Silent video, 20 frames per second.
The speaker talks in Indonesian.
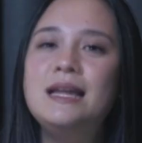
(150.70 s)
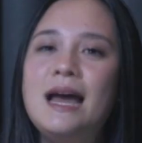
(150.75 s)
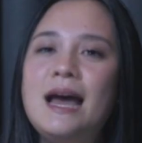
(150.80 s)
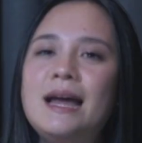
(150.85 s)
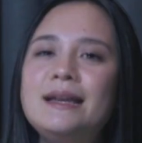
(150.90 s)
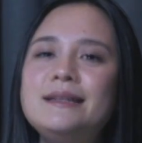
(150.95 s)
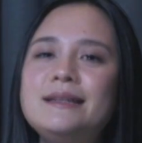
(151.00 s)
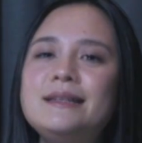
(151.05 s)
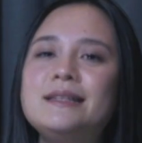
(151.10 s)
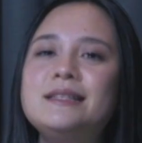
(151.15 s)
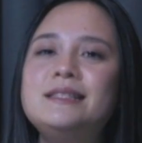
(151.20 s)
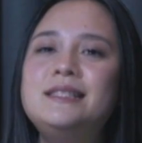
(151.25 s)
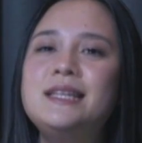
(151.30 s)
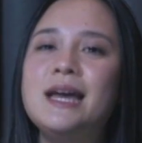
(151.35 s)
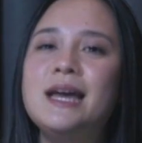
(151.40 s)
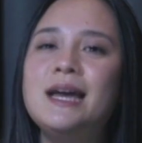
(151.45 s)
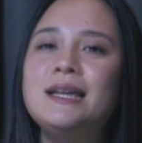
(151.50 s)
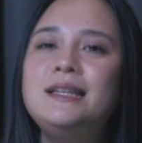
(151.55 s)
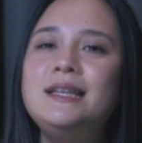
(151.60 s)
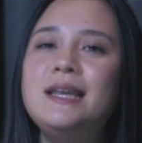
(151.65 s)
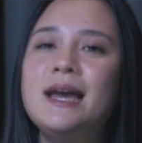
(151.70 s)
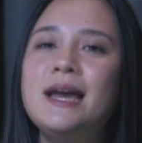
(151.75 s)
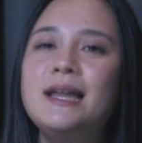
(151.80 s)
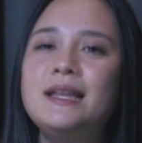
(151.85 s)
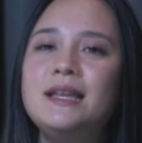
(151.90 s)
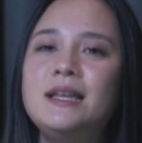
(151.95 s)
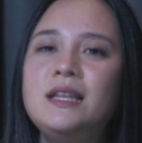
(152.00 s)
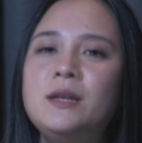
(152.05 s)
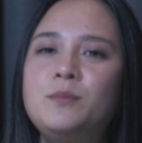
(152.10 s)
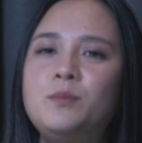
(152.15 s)
Dan kejadian
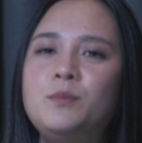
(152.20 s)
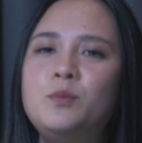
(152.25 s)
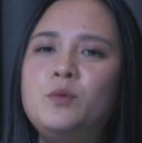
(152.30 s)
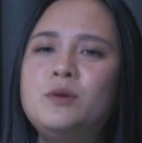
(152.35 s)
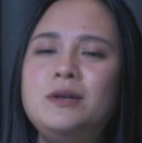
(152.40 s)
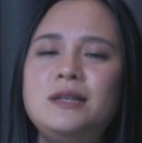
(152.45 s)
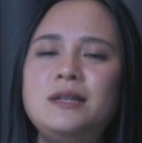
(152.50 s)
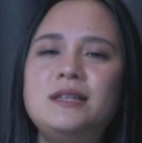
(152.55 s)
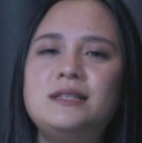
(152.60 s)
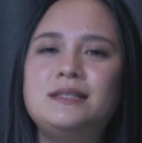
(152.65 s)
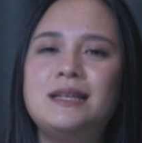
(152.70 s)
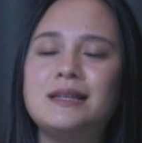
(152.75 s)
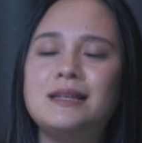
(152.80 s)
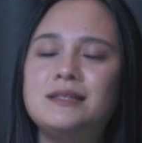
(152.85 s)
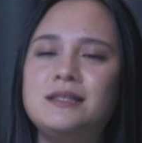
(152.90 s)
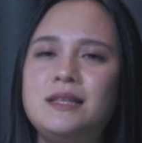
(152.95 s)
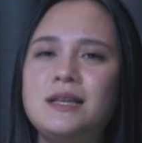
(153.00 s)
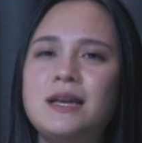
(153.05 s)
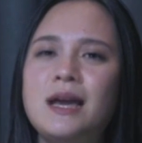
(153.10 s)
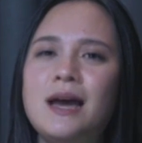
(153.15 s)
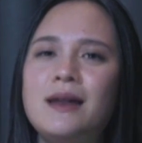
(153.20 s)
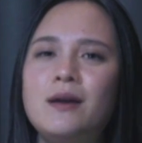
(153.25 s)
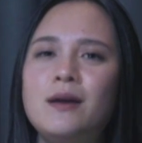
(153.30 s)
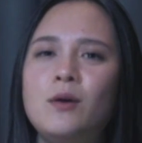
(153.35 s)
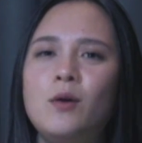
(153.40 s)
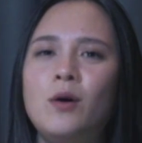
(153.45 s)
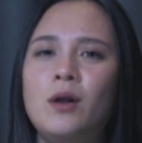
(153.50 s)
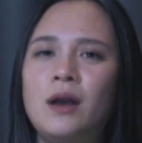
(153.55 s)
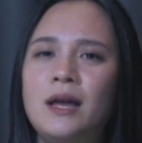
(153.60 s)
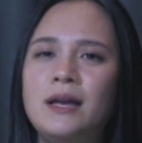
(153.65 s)
ini pun disaksikan
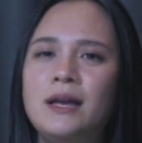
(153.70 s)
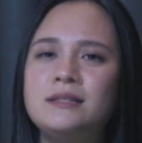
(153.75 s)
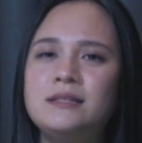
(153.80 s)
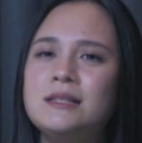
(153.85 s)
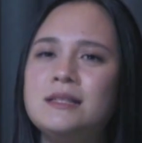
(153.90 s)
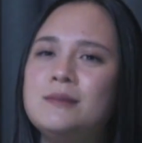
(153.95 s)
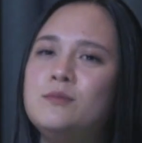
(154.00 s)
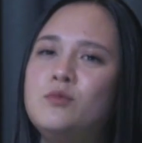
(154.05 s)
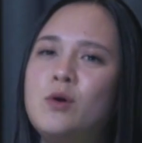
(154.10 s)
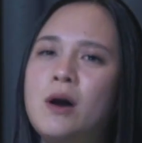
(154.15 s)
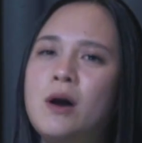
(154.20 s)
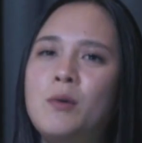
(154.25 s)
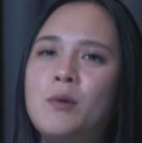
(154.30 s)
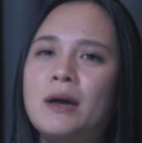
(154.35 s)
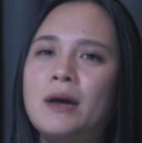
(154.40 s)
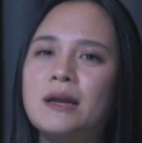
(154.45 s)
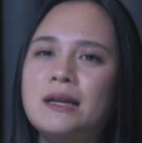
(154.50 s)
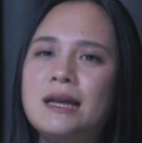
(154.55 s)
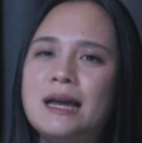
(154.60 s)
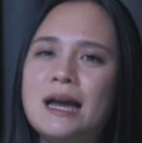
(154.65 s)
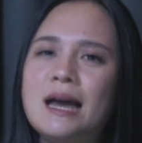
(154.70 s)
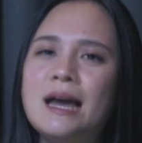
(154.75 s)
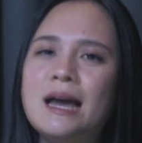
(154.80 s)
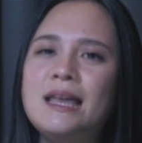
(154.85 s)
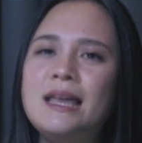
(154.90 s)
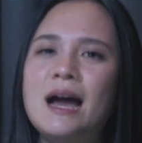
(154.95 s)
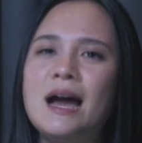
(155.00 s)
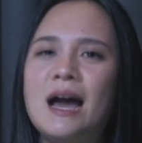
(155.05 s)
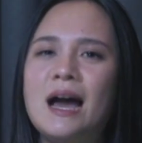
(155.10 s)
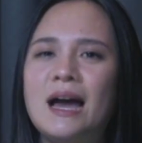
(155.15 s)
oleh semua warga
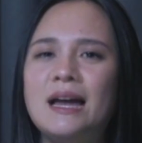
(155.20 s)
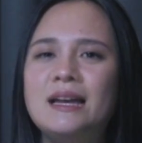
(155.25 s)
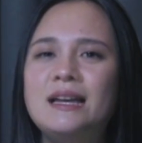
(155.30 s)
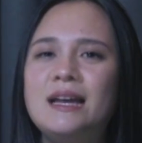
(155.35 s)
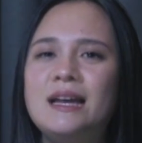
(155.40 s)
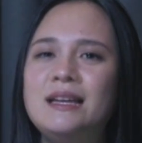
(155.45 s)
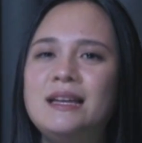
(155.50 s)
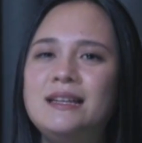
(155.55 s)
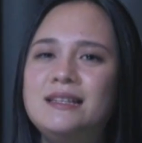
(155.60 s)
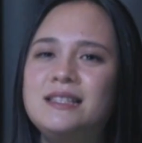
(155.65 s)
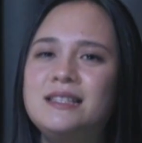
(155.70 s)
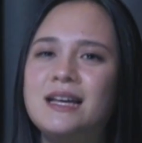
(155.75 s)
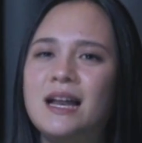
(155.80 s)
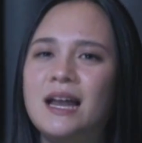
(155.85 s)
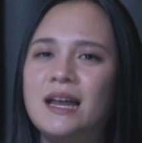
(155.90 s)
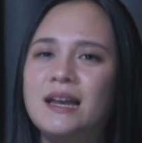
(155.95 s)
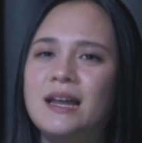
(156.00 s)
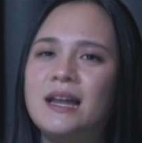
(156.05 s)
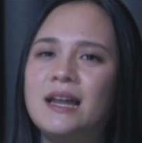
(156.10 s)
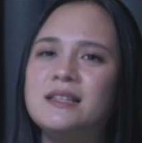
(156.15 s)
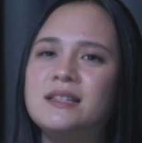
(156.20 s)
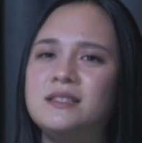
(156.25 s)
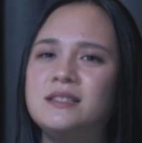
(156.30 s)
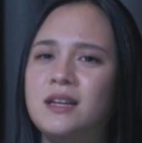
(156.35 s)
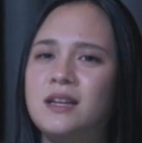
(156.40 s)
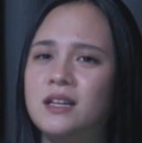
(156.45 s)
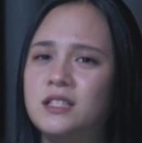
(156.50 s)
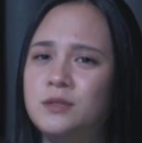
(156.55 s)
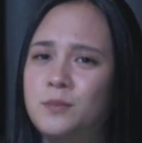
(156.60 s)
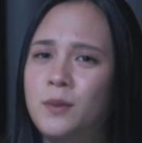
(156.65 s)
yang ada di jalanan
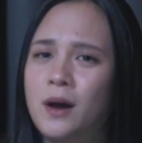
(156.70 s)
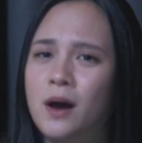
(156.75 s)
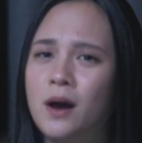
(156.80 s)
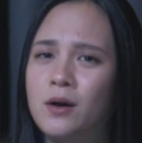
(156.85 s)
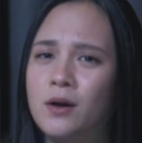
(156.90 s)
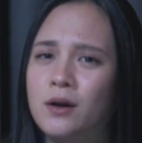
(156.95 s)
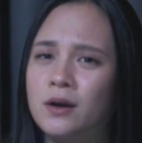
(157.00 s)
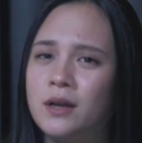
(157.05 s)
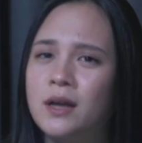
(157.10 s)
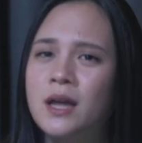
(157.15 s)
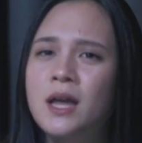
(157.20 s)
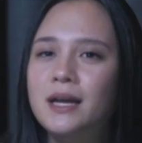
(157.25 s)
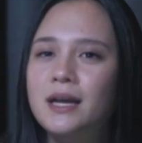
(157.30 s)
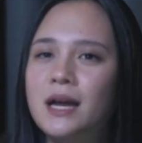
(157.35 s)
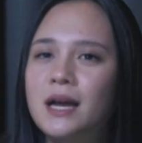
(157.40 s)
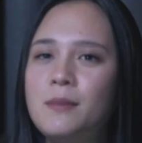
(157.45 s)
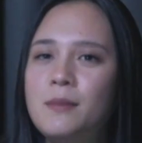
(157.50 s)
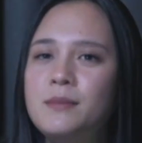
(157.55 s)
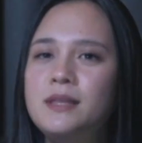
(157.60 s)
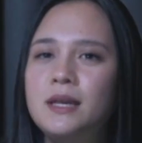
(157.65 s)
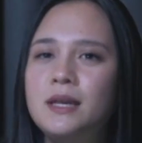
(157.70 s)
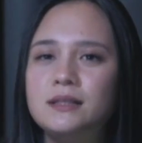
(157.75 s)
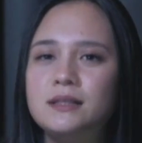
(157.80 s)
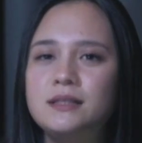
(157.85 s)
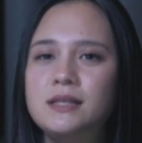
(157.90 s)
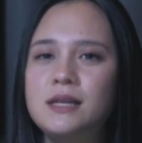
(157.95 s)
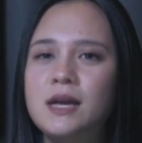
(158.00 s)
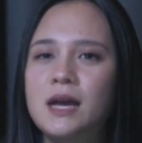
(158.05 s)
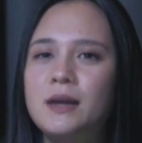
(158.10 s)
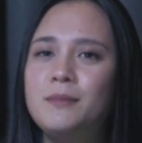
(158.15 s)
Strasbourg. Mereka
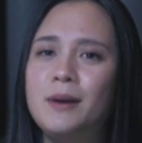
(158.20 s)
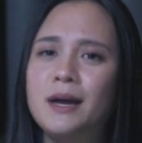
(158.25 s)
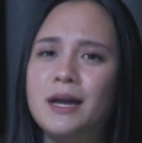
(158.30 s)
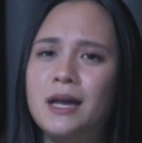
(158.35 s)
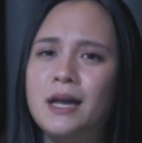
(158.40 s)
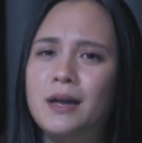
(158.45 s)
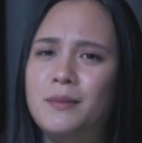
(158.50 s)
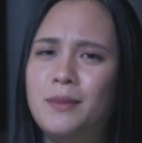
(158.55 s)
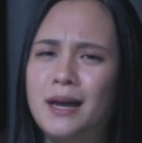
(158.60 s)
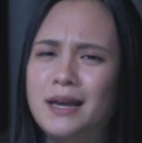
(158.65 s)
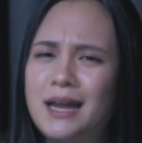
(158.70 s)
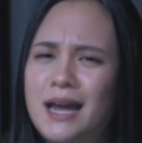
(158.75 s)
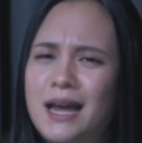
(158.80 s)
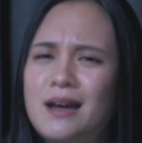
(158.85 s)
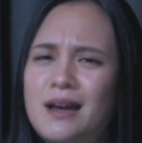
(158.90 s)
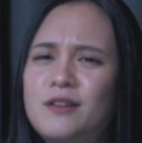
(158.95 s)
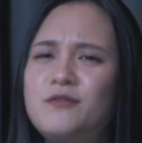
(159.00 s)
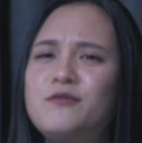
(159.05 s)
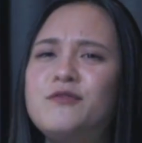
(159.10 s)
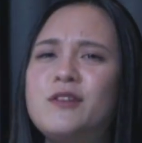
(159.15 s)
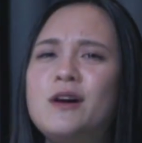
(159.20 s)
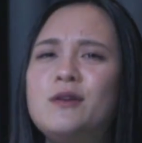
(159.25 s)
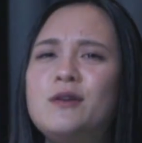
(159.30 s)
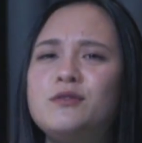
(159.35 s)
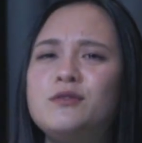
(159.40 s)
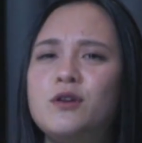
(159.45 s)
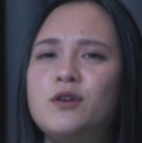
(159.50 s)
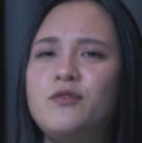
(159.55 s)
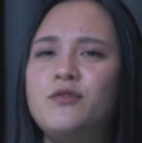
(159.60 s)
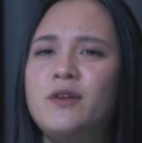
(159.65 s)
menyaksikan bagaimana Frau
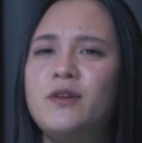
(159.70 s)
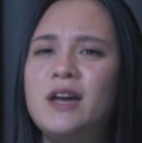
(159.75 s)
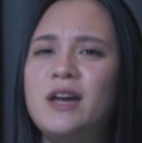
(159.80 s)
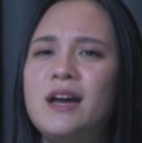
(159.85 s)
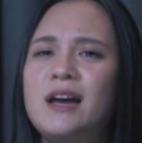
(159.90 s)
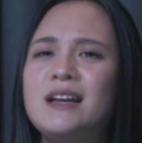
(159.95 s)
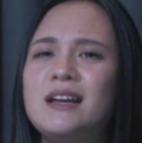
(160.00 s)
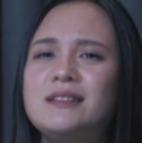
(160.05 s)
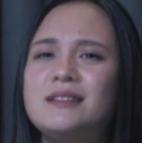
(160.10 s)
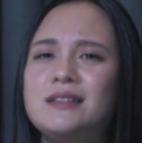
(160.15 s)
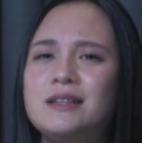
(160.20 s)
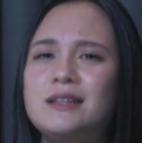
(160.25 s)
Trofea